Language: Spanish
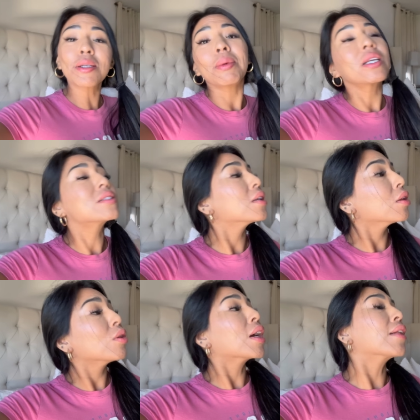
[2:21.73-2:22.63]

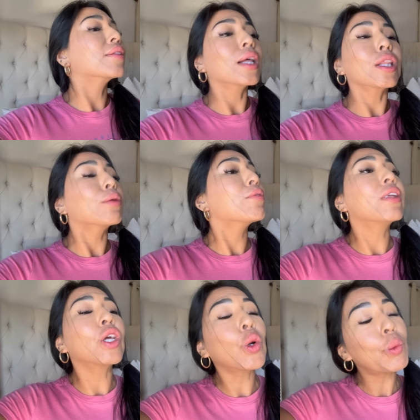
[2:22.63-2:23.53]
amaneciendo y cantándome
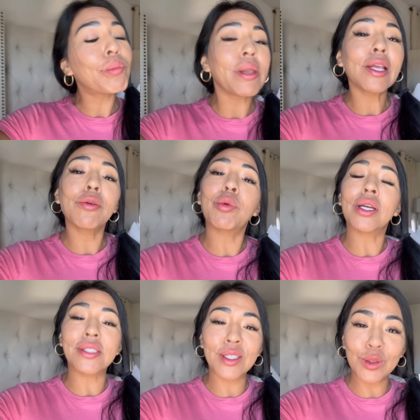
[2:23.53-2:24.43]
feliz cumpleaños
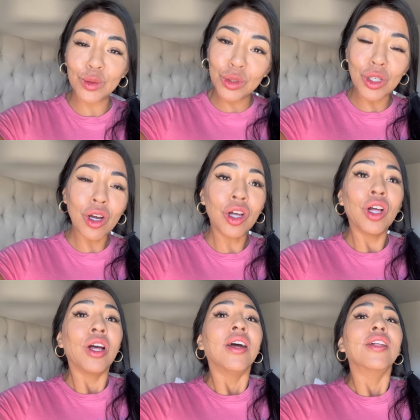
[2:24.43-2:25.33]
porque según yo,
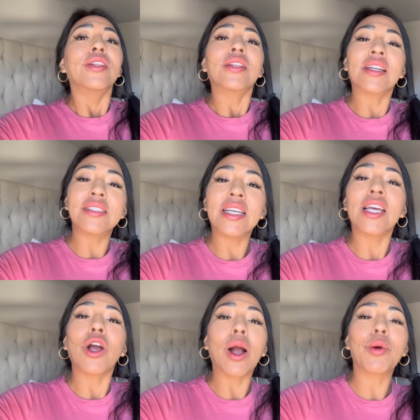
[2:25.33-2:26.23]

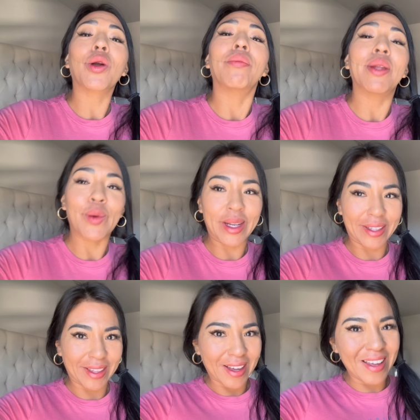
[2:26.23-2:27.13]
recién acabo de cumplir
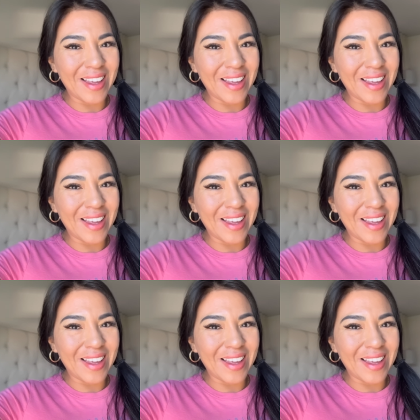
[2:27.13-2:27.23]
40.